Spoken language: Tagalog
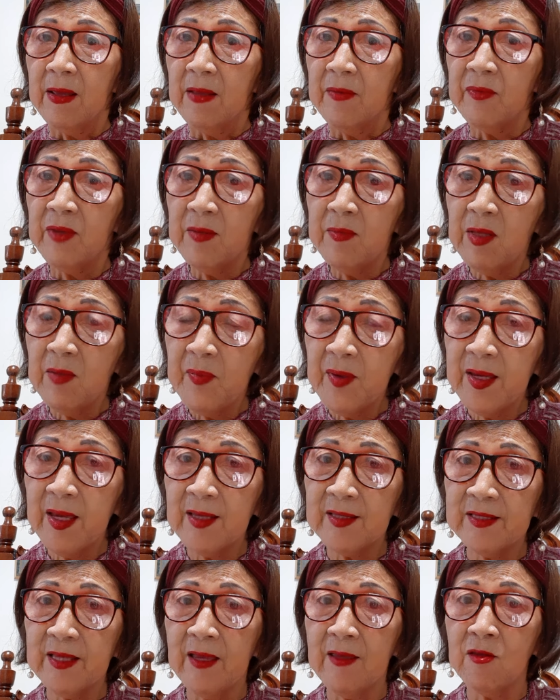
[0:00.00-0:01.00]

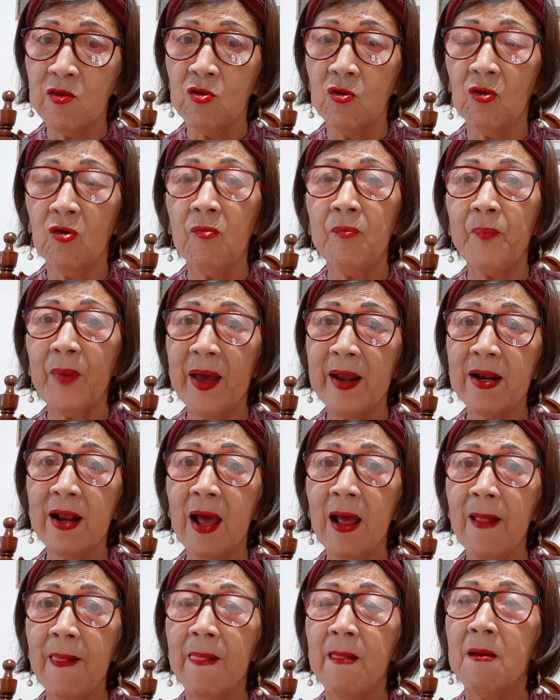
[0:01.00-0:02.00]
dinibigay sa inyo
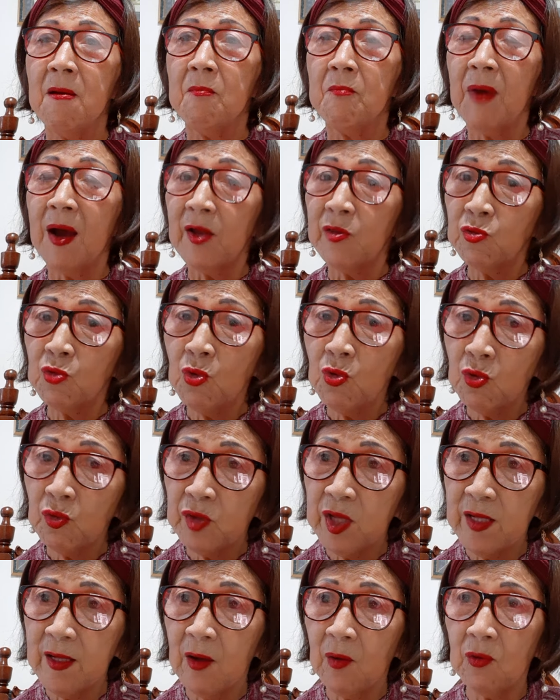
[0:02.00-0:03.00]
para
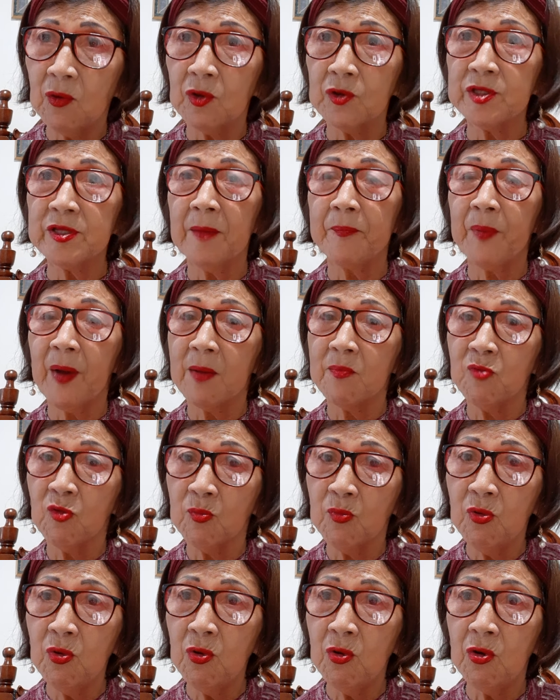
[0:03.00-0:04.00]
makatulong din ako sa
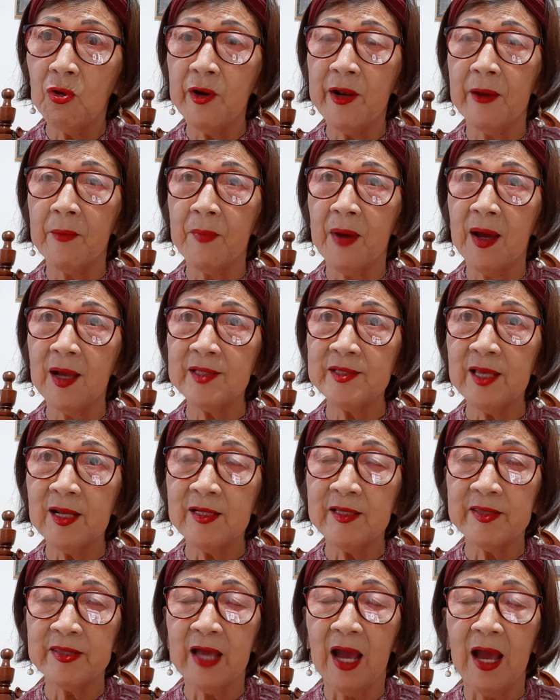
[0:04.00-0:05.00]
pagbubuo ng mga
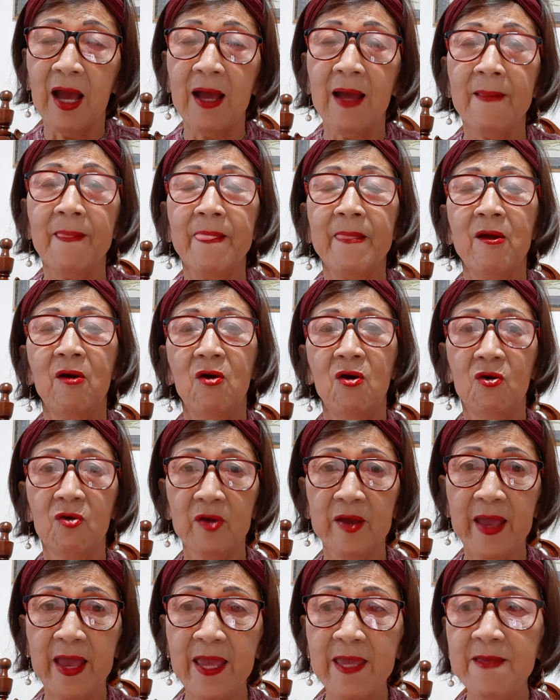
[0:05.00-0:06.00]
salita.
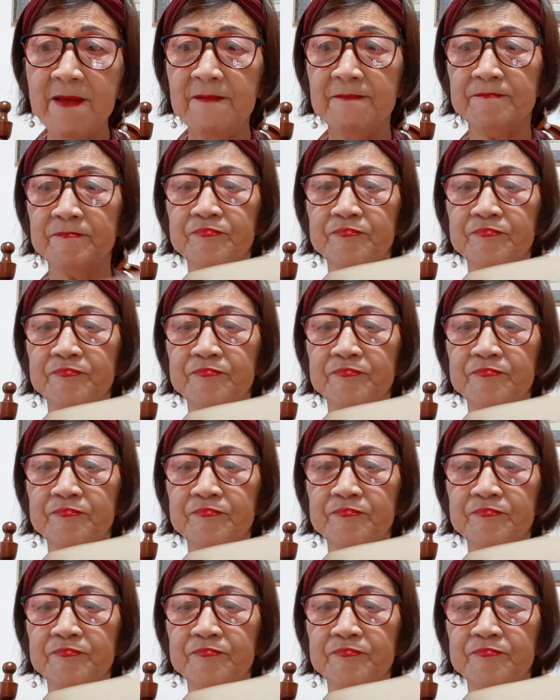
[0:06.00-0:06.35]
Okay?